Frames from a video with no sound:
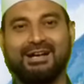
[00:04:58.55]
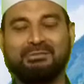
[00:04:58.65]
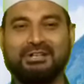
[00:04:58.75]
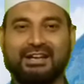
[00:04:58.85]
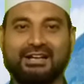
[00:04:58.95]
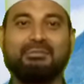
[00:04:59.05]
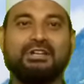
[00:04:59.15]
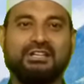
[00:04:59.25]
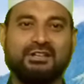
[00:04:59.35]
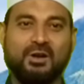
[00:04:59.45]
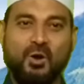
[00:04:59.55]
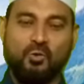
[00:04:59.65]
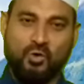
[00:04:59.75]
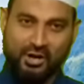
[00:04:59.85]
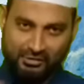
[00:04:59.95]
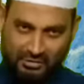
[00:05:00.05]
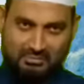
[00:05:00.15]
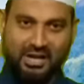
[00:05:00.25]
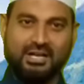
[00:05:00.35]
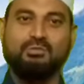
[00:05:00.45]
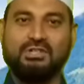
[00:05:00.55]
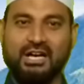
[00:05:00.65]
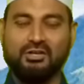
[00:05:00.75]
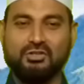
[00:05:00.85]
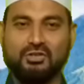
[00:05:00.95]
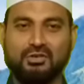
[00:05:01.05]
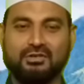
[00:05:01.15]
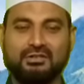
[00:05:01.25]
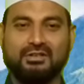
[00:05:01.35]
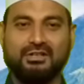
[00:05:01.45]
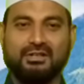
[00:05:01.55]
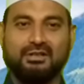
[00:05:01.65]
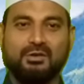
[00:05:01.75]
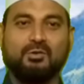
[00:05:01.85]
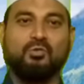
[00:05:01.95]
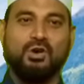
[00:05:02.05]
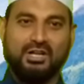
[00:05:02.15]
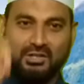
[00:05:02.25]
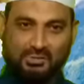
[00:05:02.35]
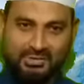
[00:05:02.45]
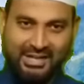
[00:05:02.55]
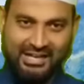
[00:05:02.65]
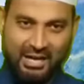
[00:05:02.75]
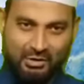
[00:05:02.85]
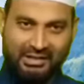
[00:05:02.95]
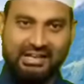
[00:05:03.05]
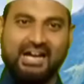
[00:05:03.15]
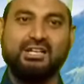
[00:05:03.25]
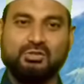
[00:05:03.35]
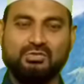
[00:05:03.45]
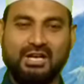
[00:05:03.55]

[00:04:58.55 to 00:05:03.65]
அப்படின்றாங்க எப்படி உனக்கும் மரணம் உண்டாகட்டும் உனக்கும் வந்து அல்லாஹுடைய லானத்து